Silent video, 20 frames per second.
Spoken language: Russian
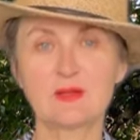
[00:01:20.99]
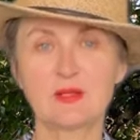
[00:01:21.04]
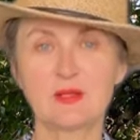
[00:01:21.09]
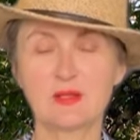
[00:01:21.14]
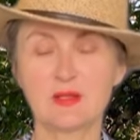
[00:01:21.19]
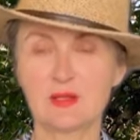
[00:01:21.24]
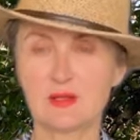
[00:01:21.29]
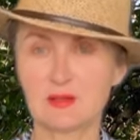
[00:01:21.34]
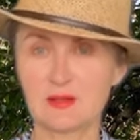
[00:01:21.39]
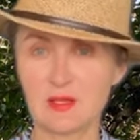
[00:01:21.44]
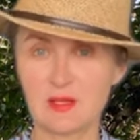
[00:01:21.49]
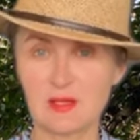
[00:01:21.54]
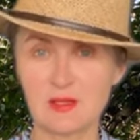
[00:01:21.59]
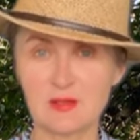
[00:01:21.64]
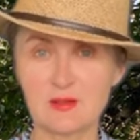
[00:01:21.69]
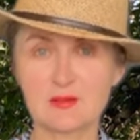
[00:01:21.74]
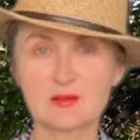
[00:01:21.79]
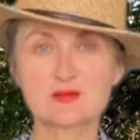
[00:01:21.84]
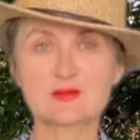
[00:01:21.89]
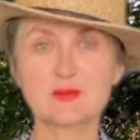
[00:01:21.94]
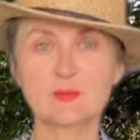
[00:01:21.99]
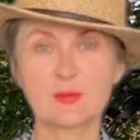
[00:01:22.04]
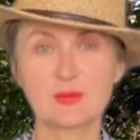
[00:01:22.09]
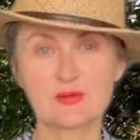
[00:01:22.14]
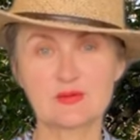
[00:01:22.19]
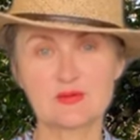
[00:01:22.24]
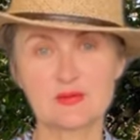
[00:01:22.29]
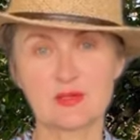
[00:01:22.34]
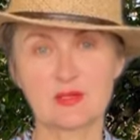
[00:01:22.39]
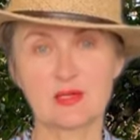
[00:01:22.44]
и ей
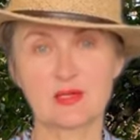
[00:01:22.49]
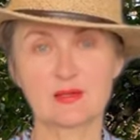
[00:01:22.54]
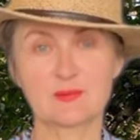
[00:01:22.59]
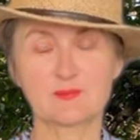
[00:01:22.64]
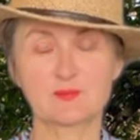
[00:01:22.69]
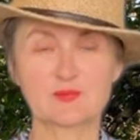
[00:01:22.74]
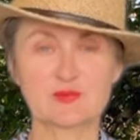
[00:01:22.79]
запретили